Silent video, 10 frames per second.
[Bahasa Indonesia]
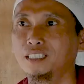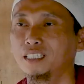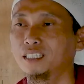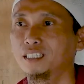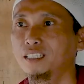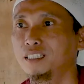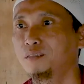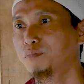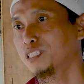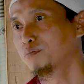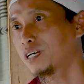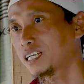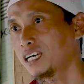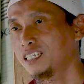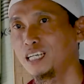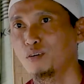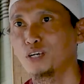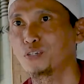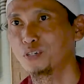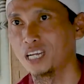uh, menyebarkan
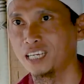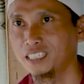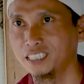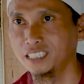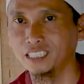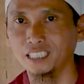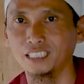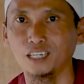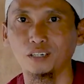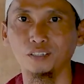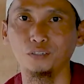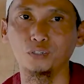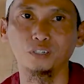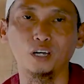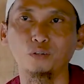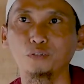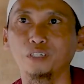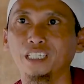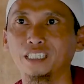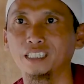dakwah sunnahnya di Dusun Aur
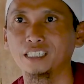Kuning,